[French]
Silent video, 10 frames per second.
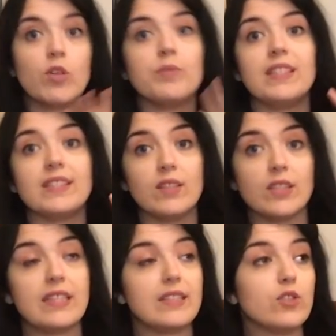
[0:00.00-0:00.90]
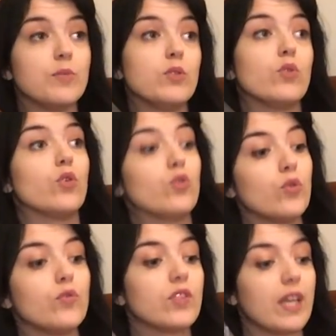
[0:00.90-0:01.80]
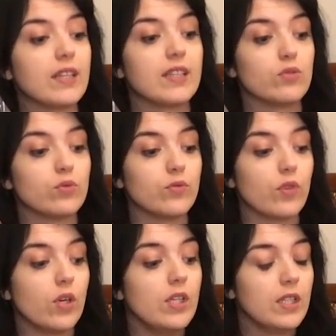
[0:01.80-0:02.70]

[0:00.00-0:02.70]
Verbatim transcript: Morbid Anatomy on retrouve très très souvent